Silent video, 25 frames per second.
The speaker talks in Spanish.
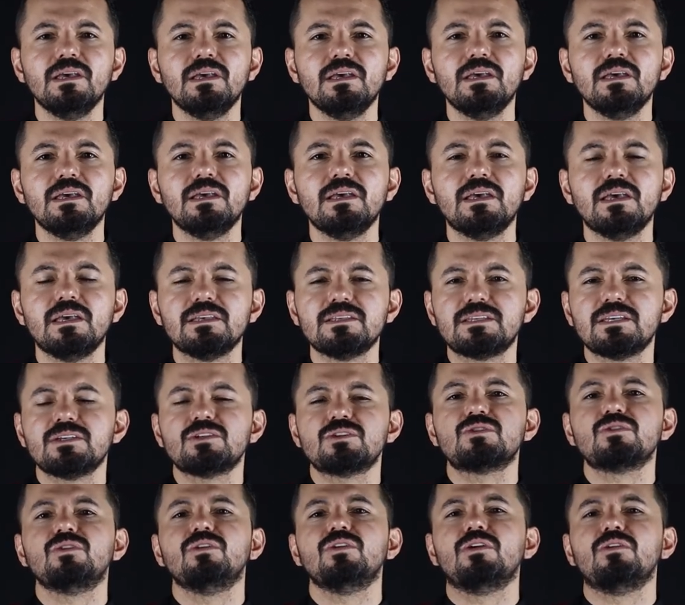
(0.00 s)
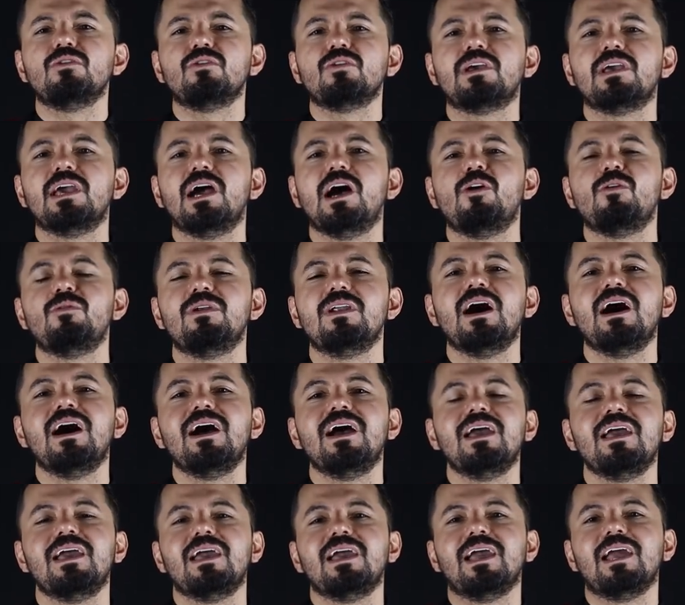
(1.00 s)
eh, es esto de lo que
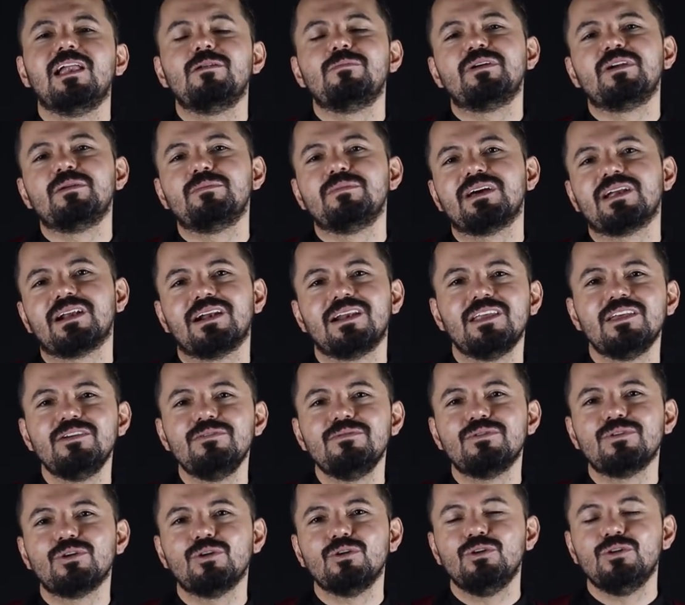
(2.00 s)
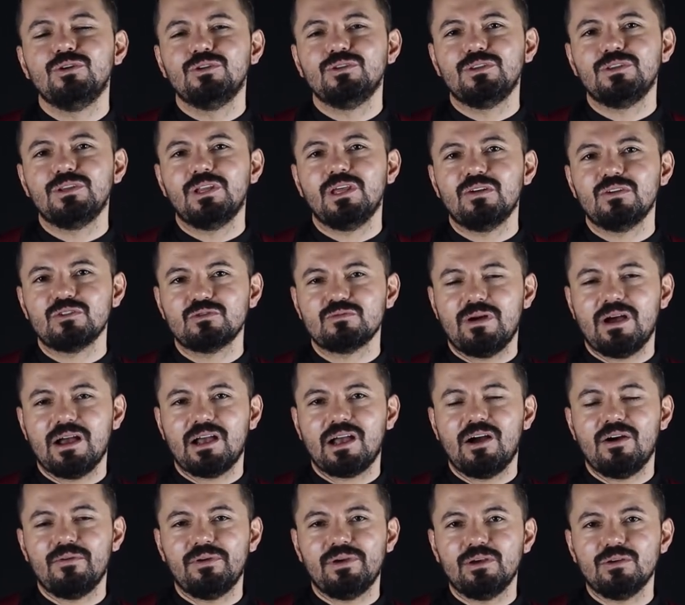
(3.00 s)
habla el primer libro de los
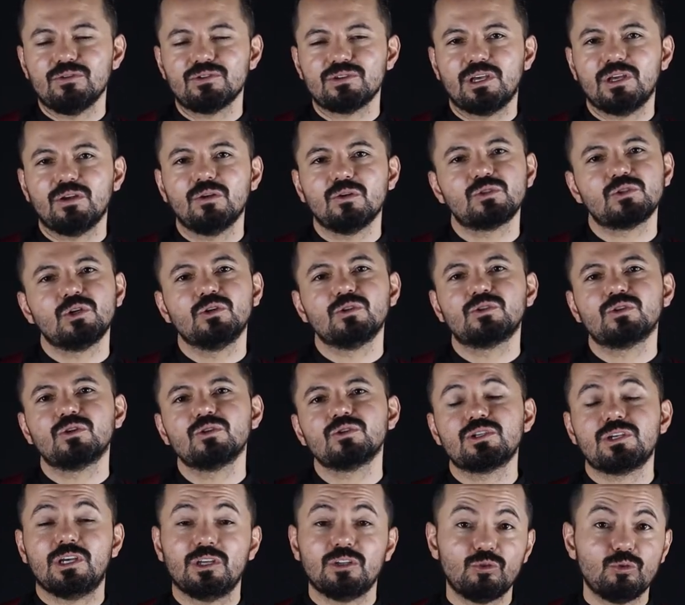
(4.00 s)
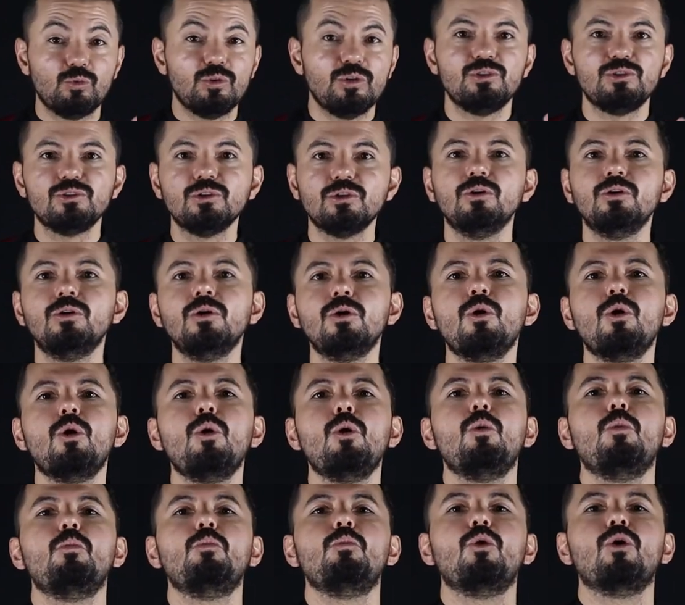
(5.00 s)
macabeos, que nosotros, que tú y yo
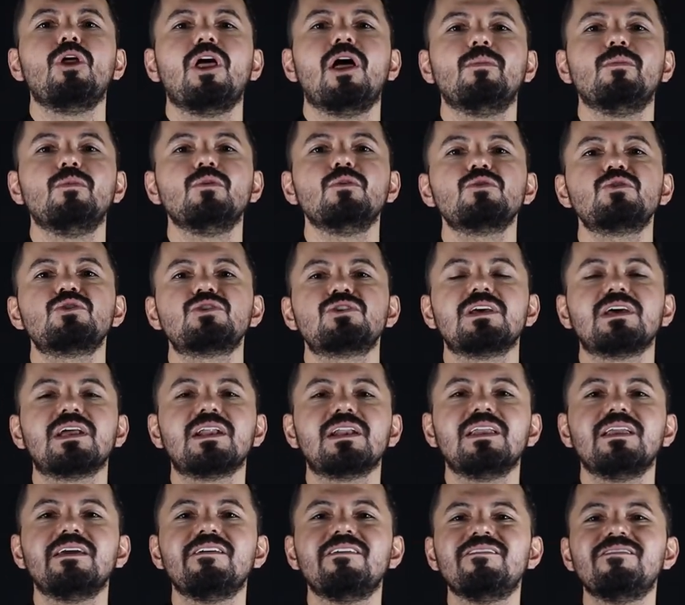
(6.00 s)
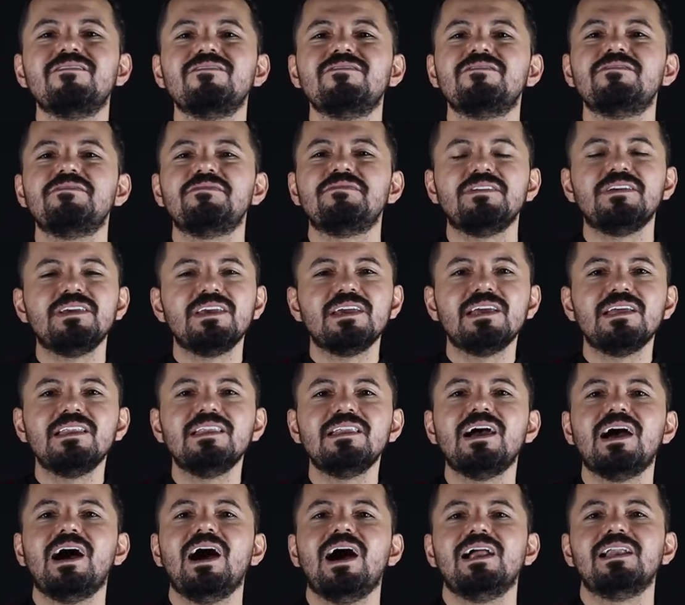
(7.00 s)
podamos serle
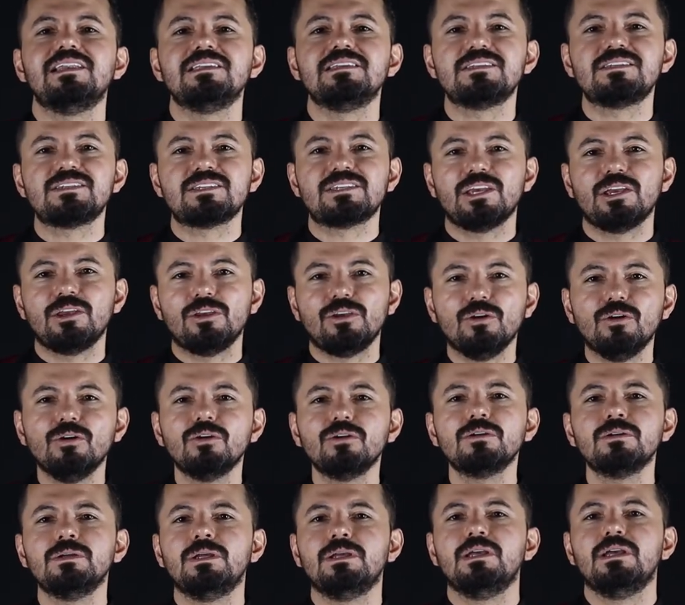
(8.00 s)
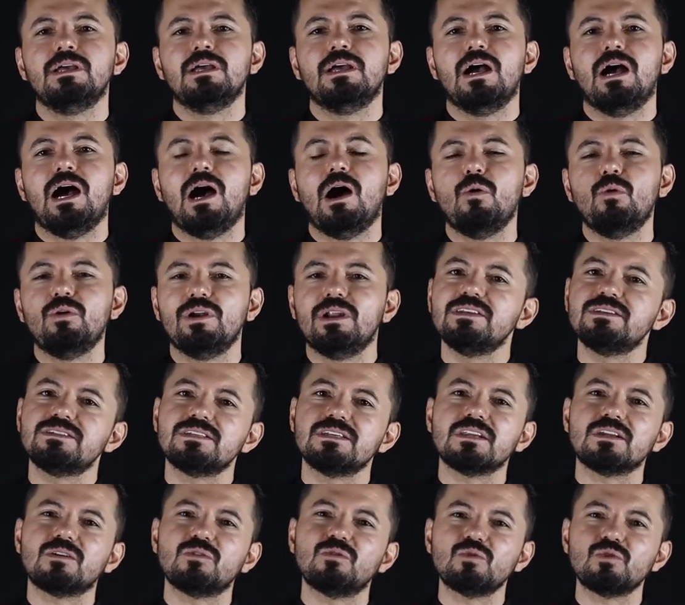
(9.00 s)
fiel al Señor, aún en
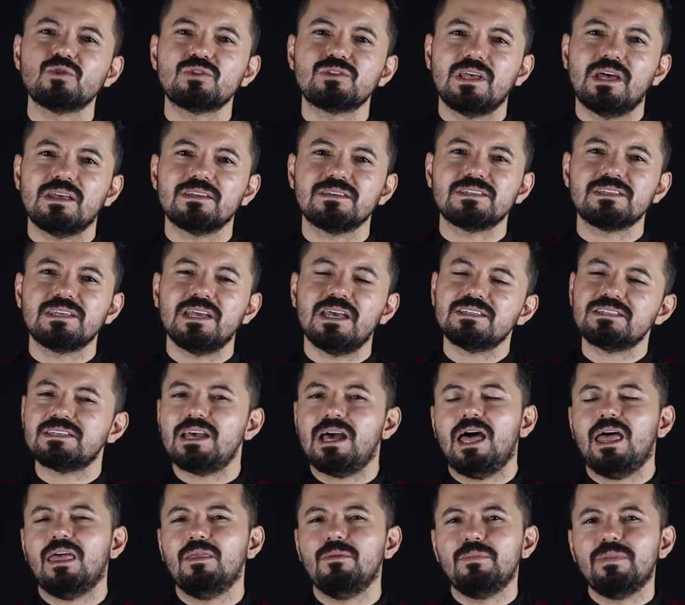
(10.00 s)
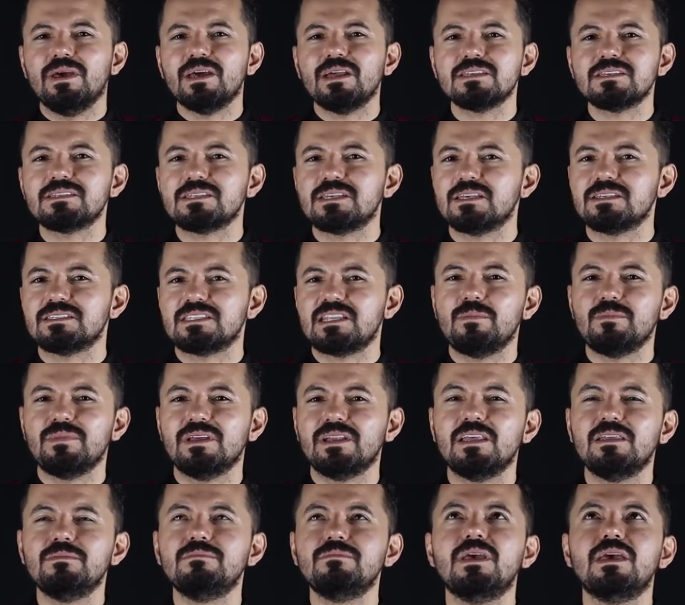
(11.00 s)
circunstancias adversas,
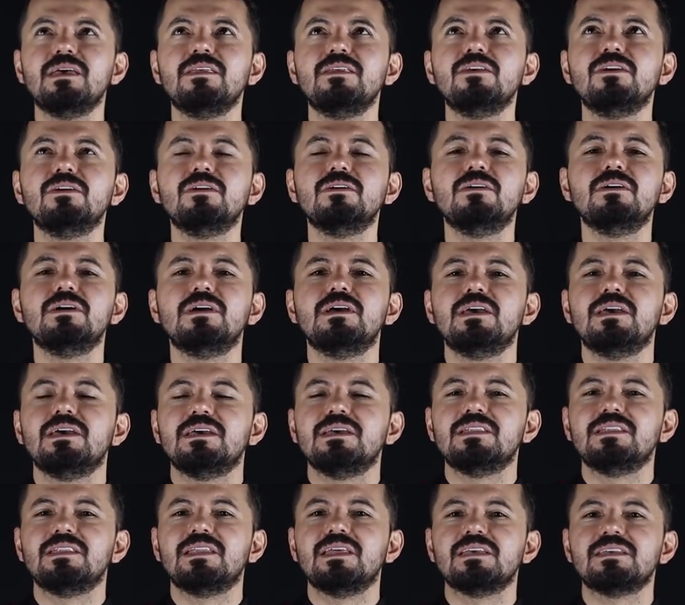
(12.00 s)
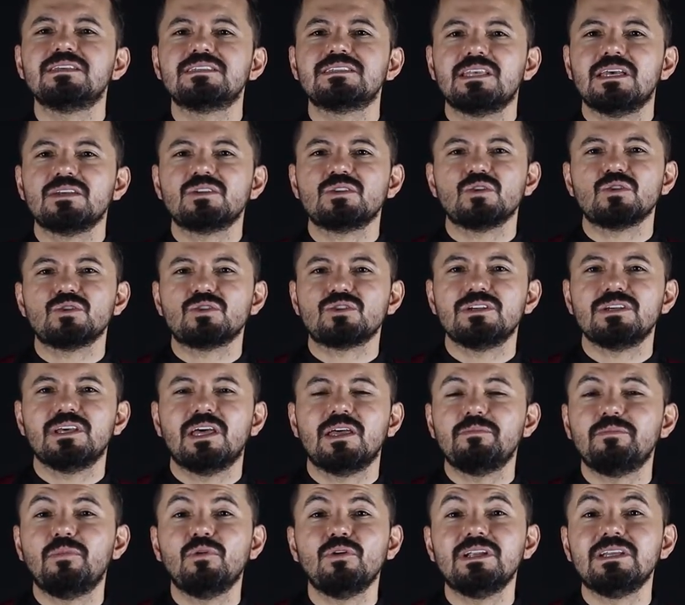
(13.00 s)
también en medio de esta
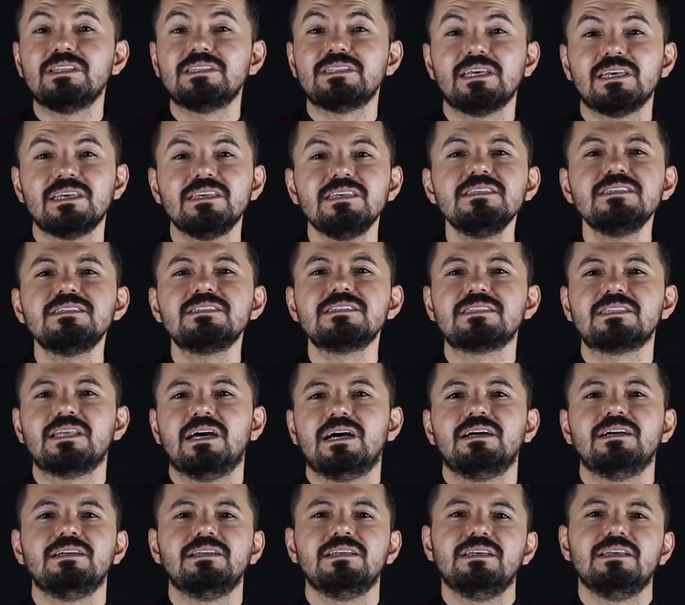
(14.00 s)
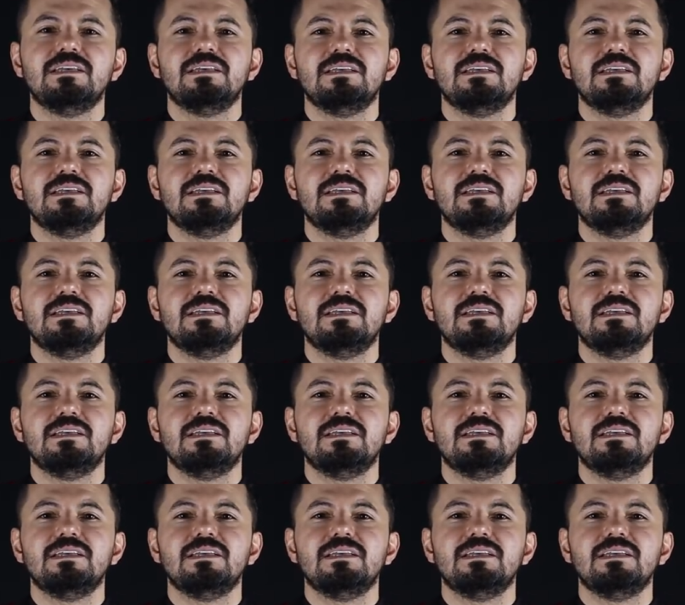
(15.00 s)
sociedad politeísta,